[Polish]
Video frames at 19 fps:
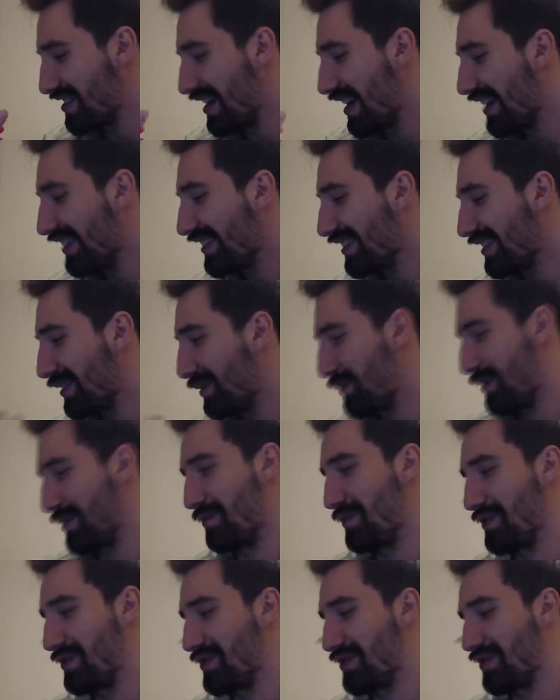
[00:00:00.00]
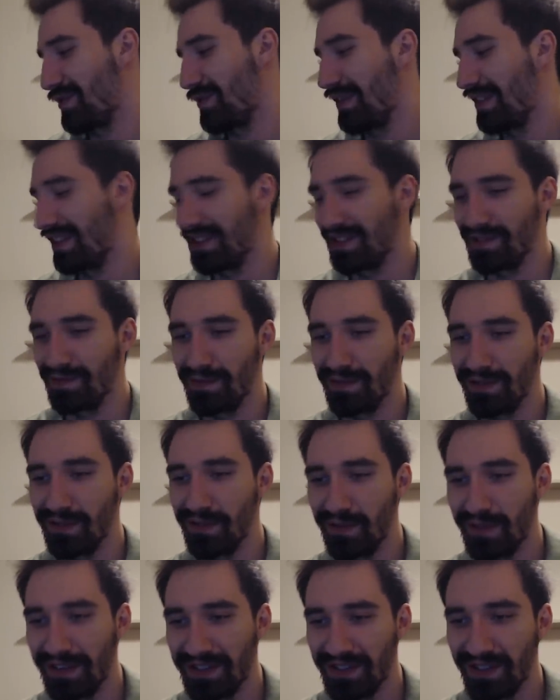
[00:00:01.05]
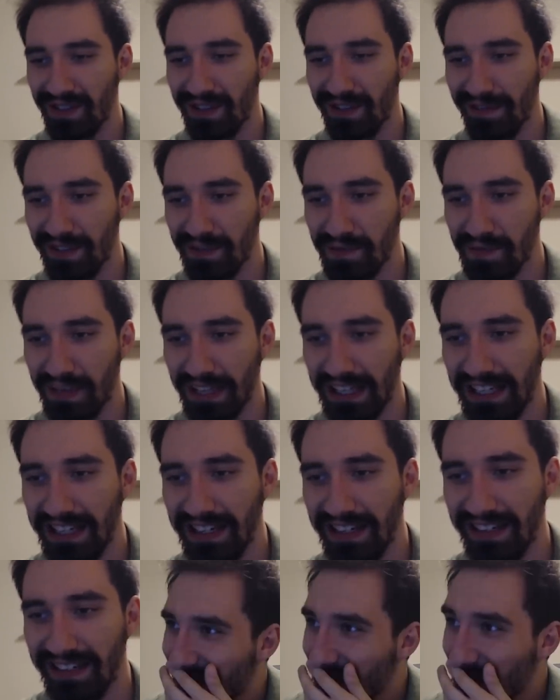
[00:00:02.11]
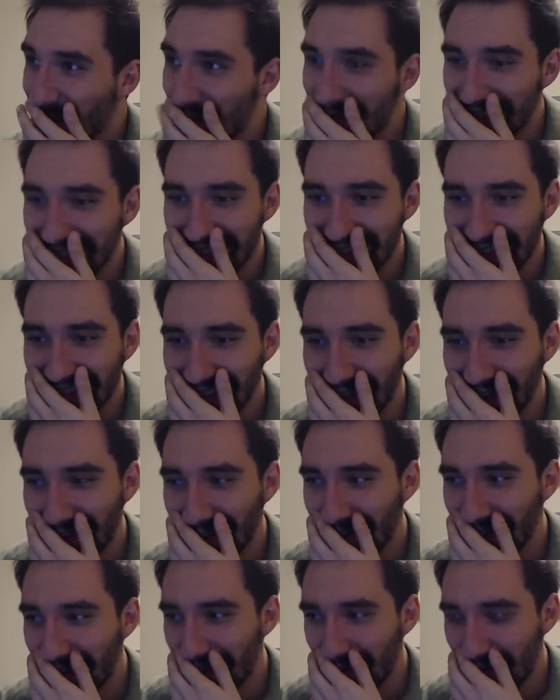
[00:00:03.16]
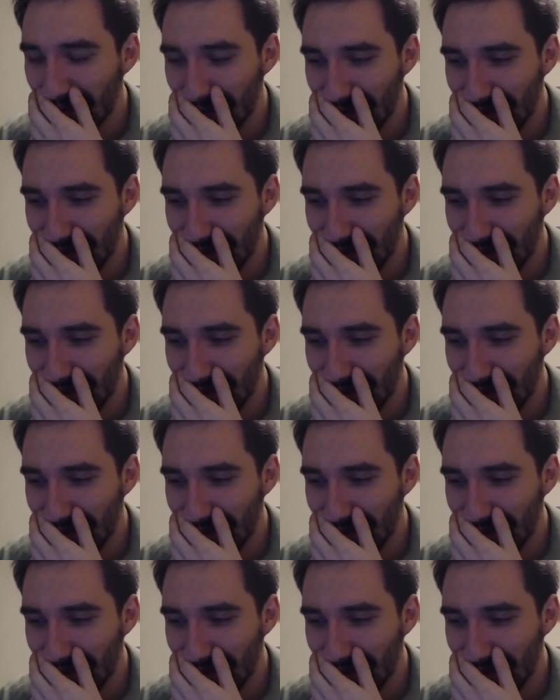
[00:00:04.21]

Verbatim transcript: atak speed musisz składać, żeby one-shotować Magikala. Kumasz, ja sobie oglądam tą